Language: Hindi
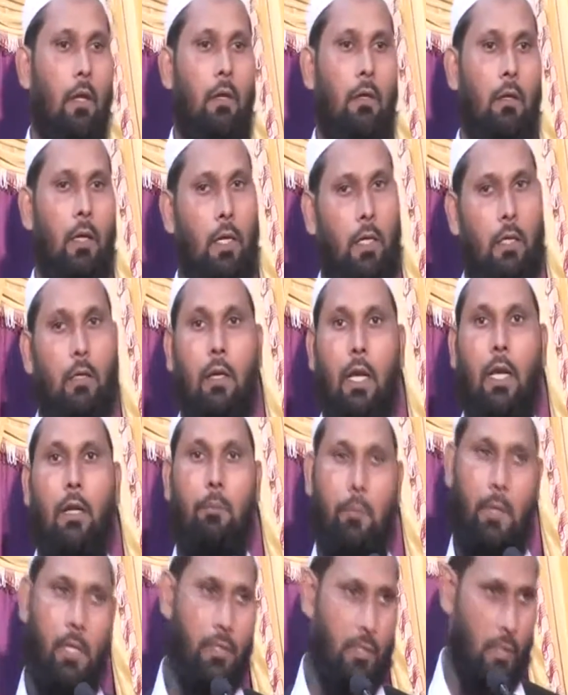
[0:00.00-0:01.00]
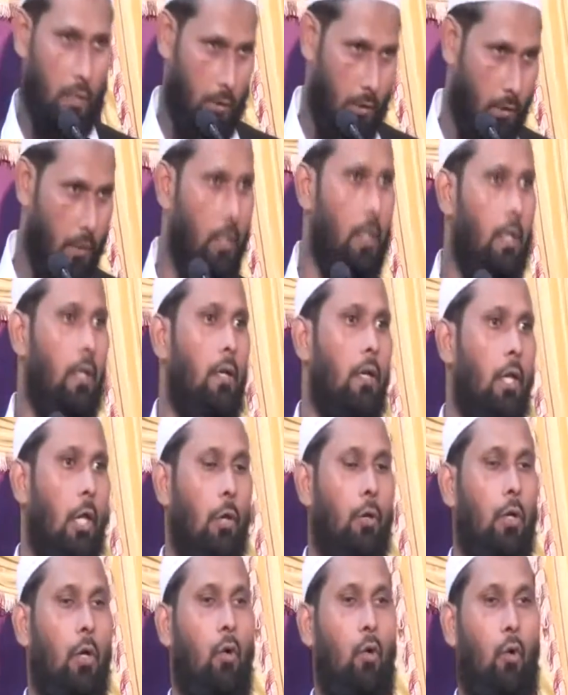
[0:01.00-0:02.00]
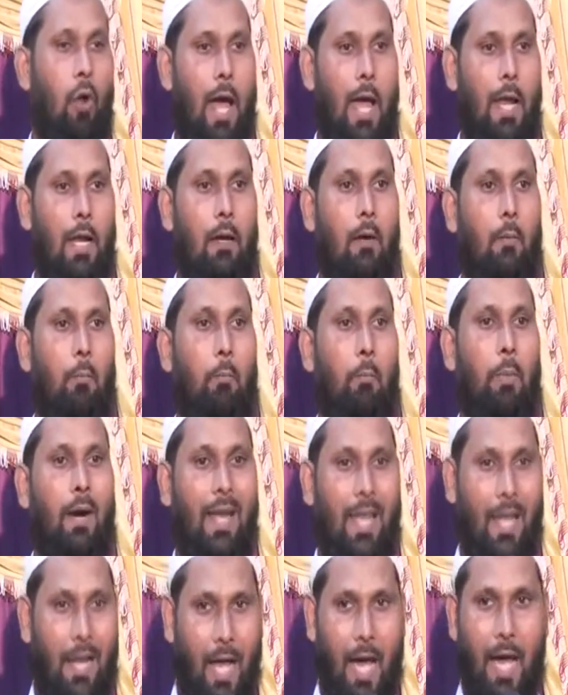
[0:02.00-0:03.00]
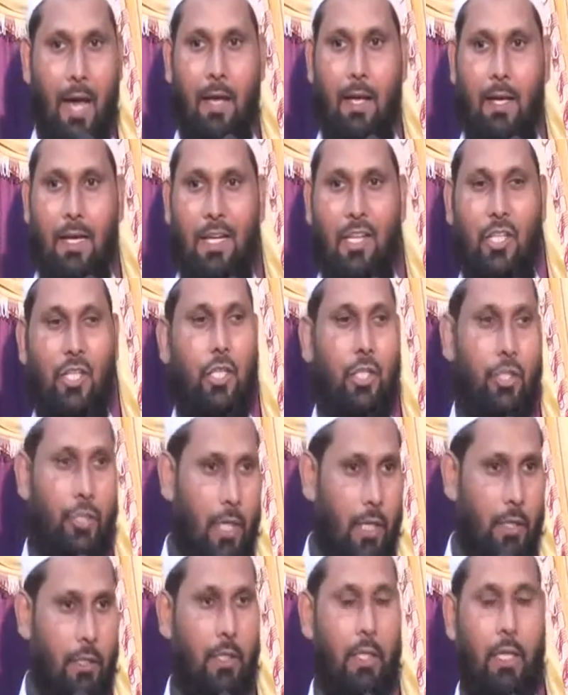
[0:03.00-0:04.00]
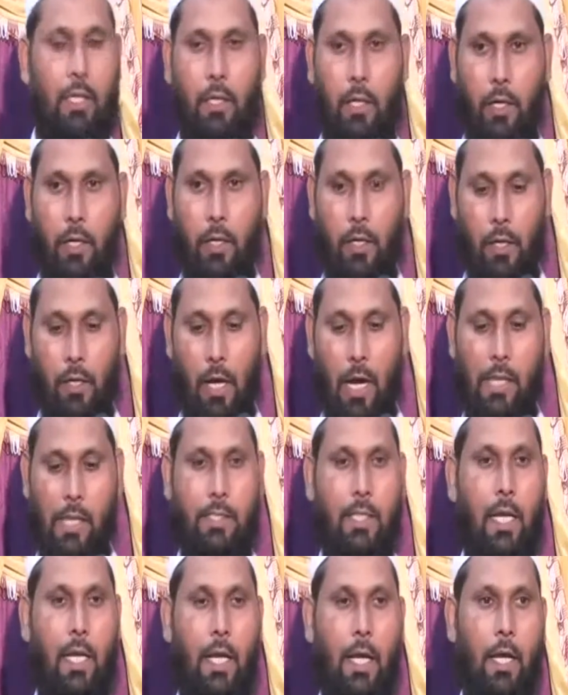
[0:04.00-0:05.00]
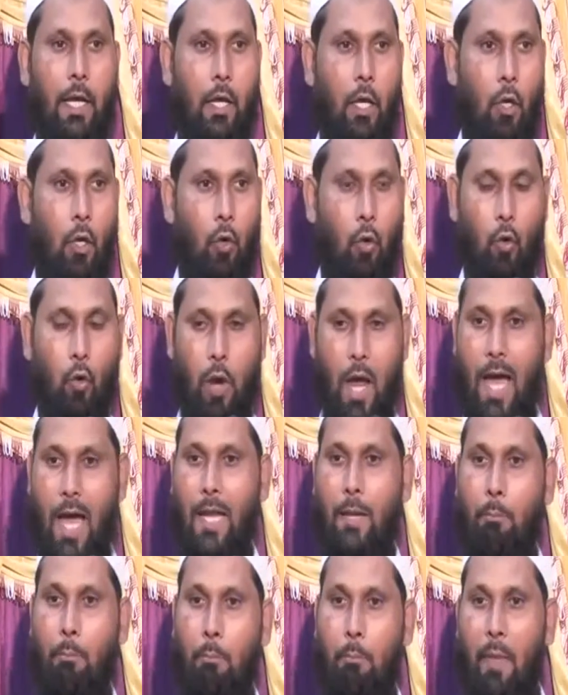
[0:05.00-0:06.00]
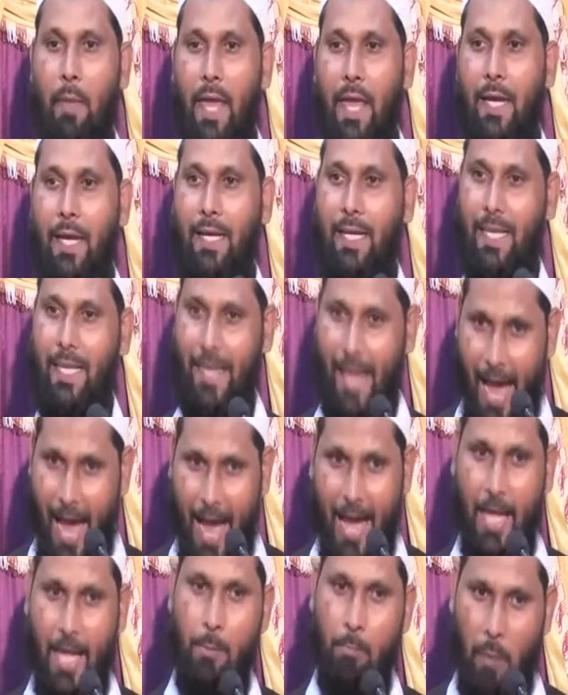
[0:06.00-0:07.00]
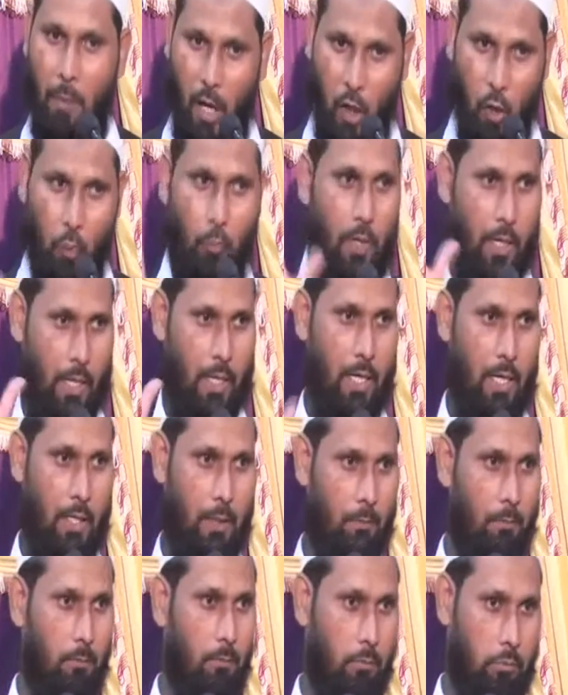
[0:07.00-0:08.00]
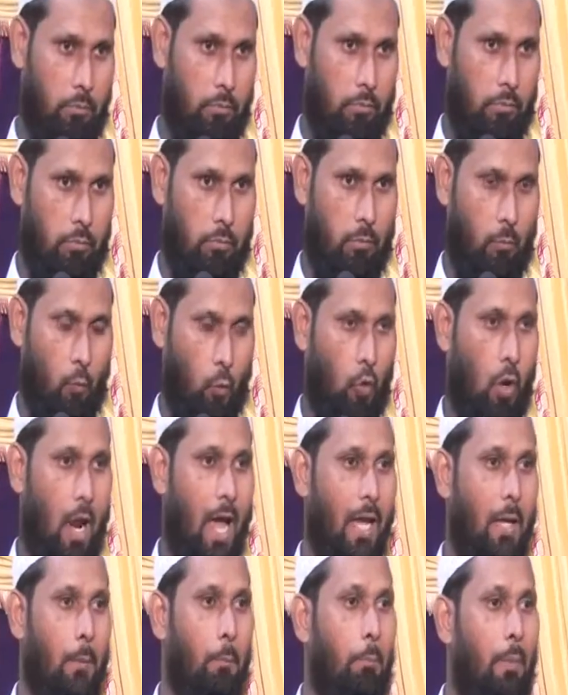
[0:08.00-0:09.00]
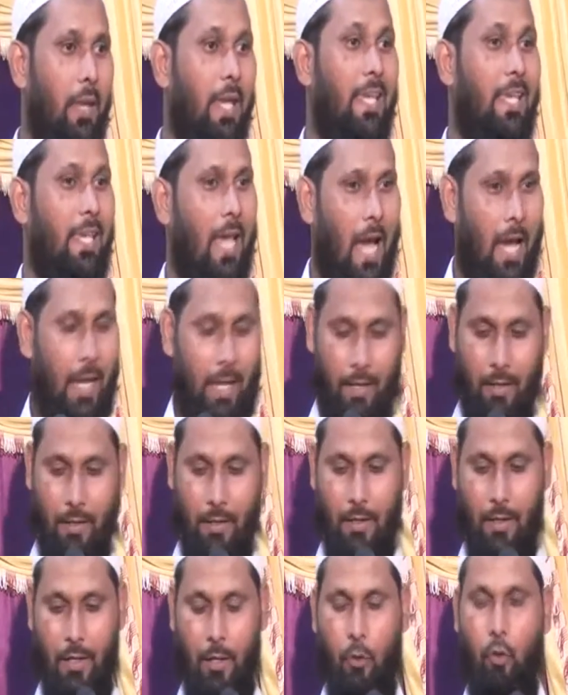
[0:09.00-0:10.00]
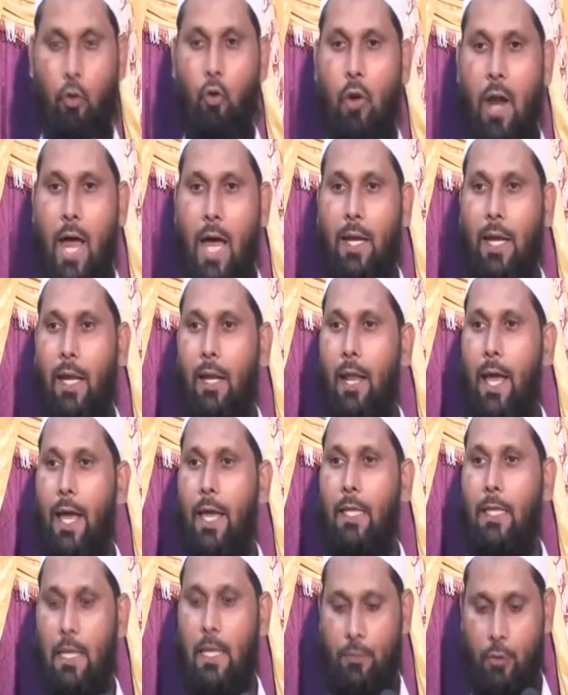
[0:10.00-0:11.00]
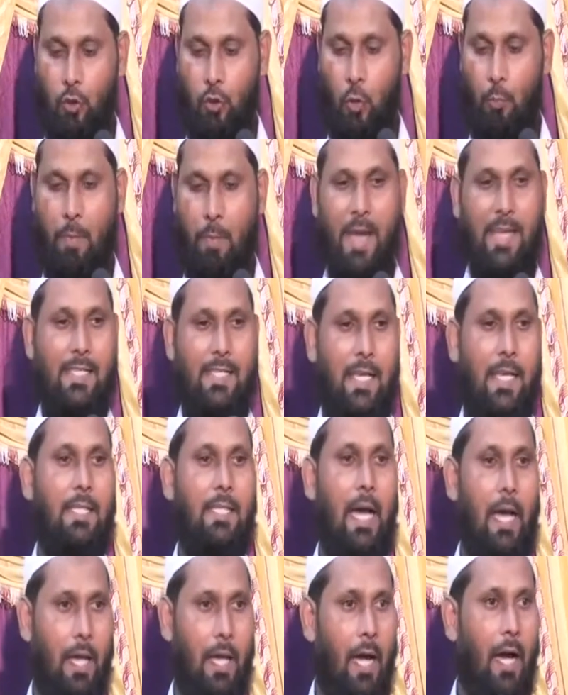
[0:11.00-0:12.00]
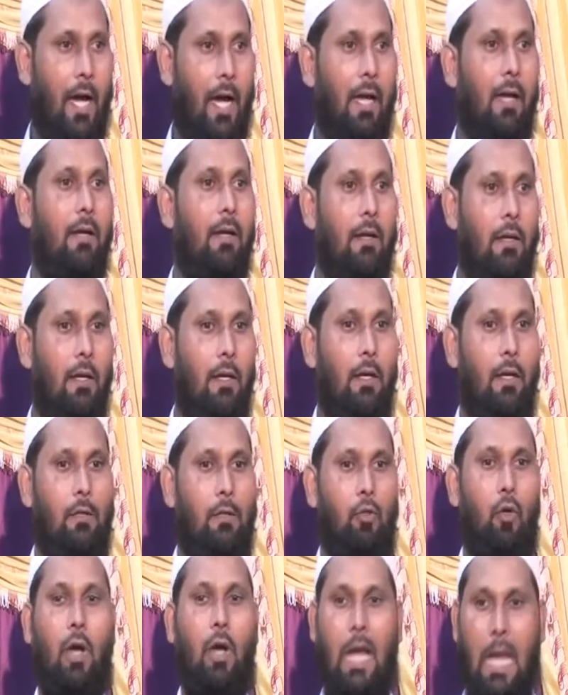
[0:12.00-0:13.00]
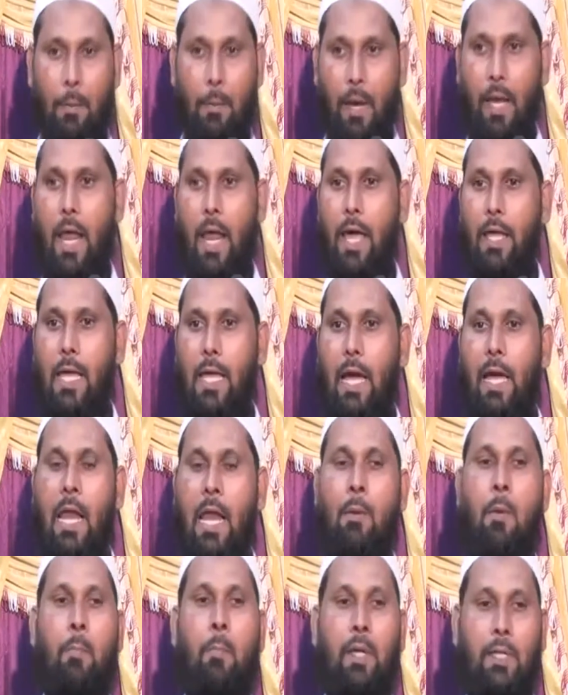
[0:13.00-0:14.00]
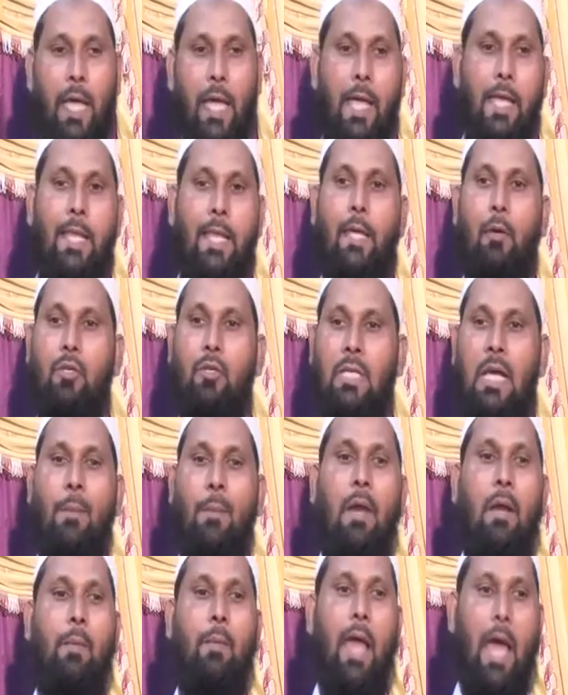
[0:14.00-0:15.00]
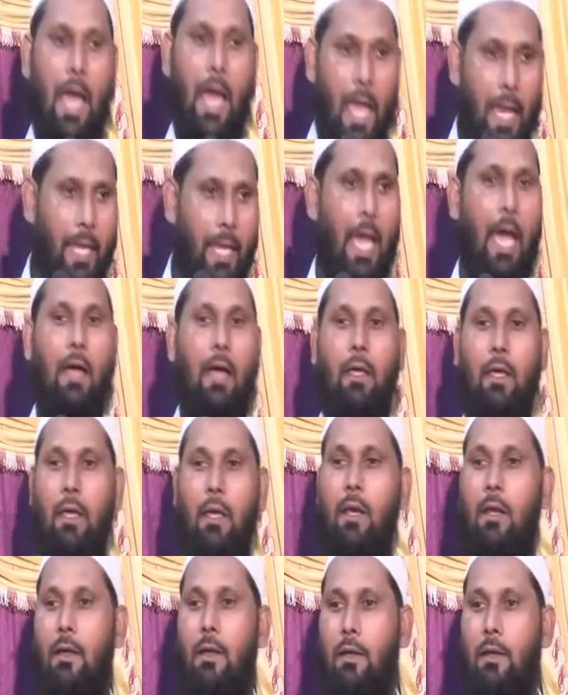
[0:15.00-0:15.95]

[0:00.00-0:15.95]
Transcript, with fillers: यकीनन मिल सकती है क्योंकि कुरान पढ़ना शर्त नहीं है असल है कुरान में क्या है मालूम करना कुरान में क्या है तो कुरान अल्लाह की तरफ से जो मैसेज आया जो खबर आई अगर हमें पता ही नहीं कि उस खबर में है क्या आखिर